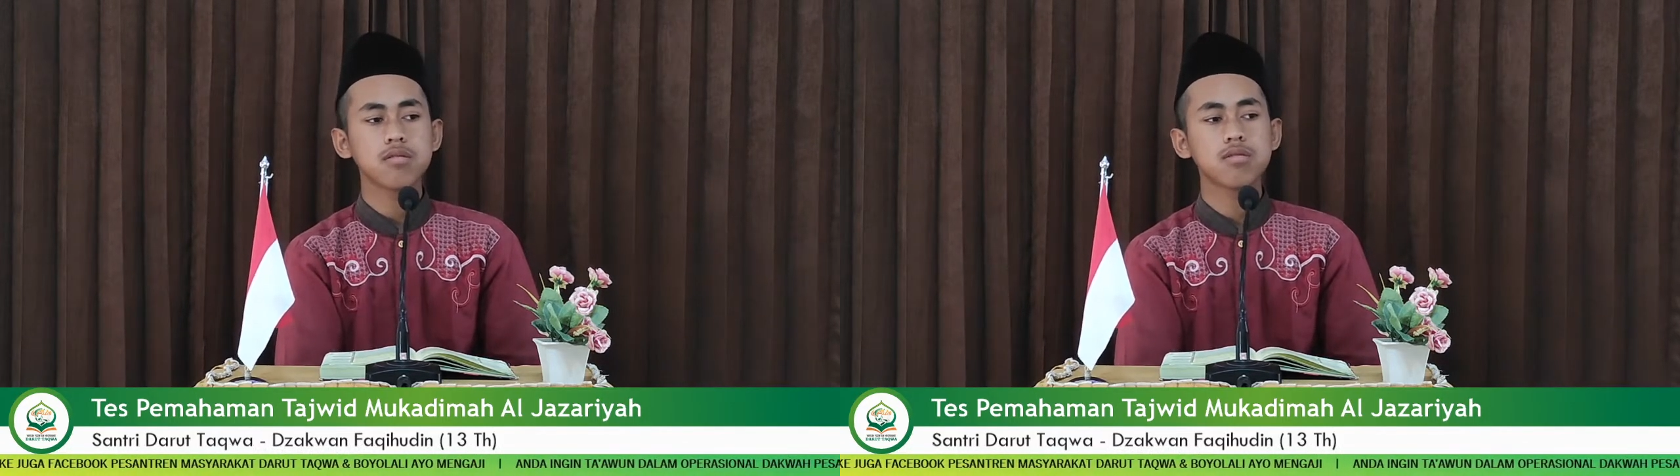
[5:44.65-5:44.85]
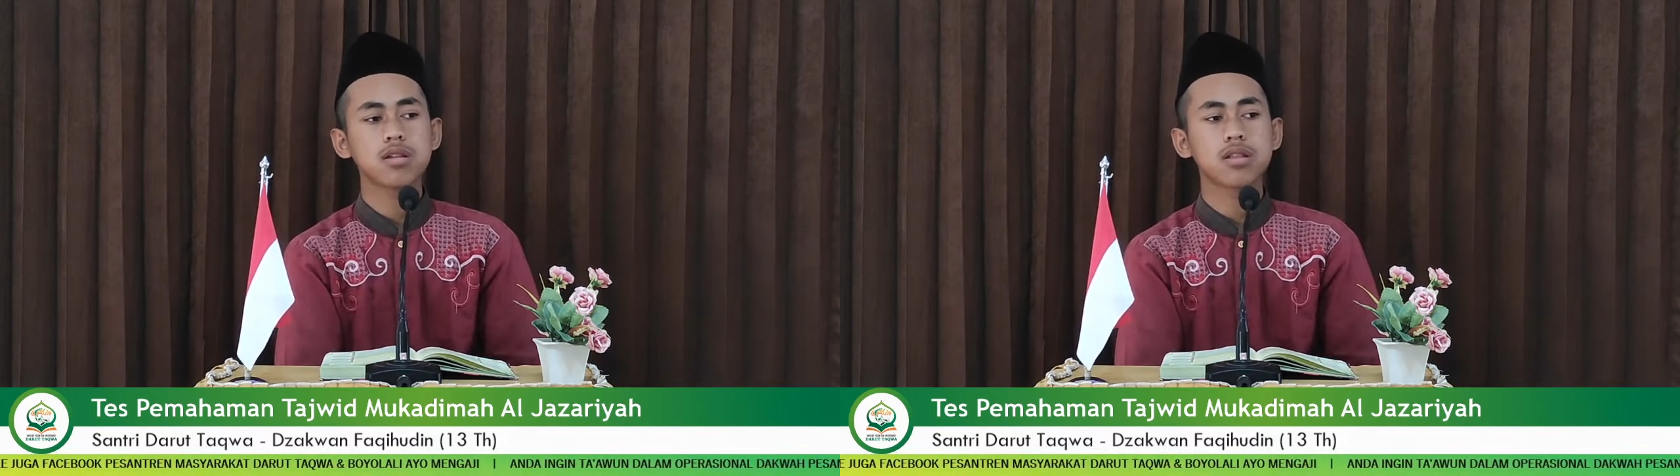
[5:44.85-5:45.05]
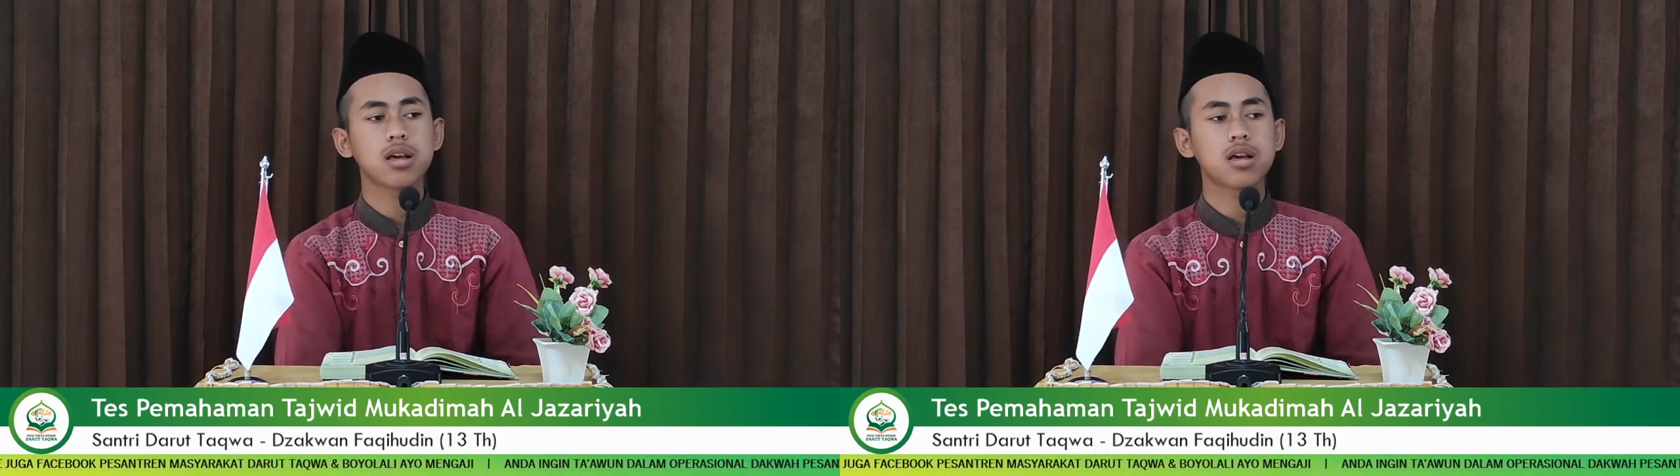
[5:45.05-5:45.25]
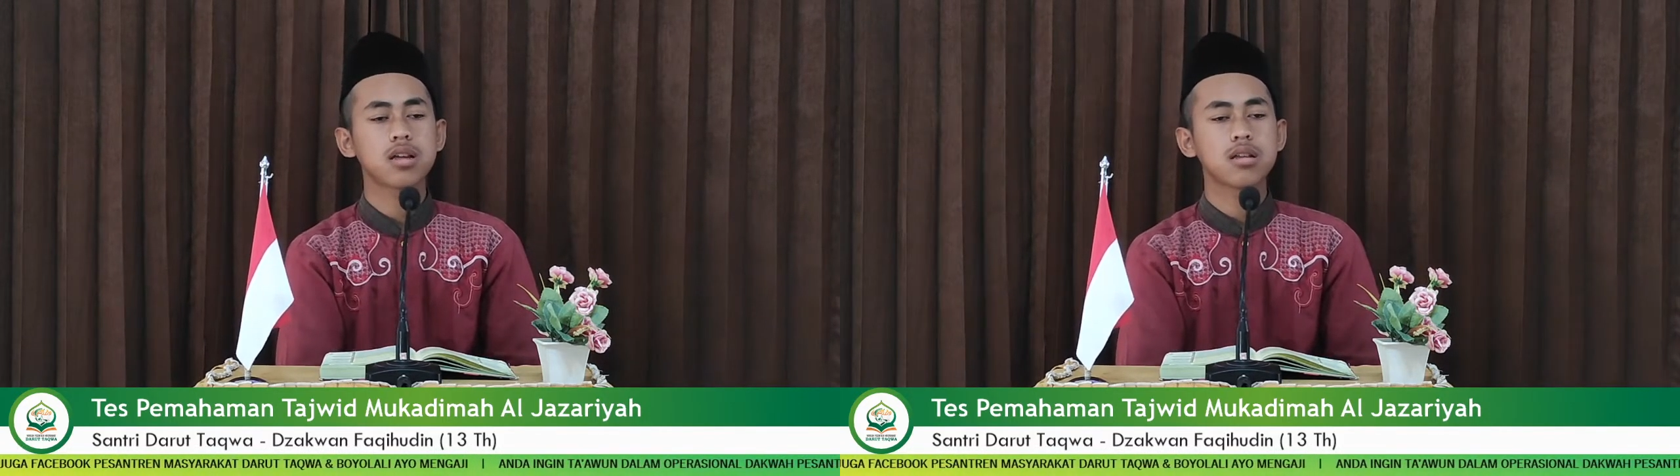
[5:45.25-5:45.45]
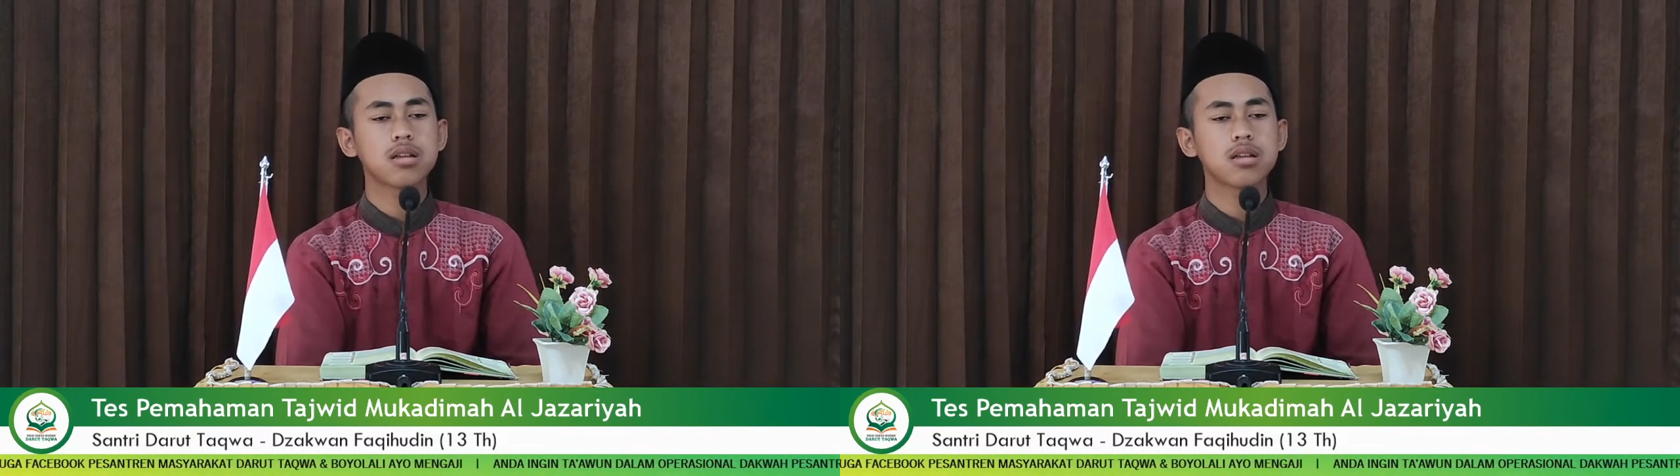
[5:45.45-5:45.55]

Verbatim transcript: wa wawun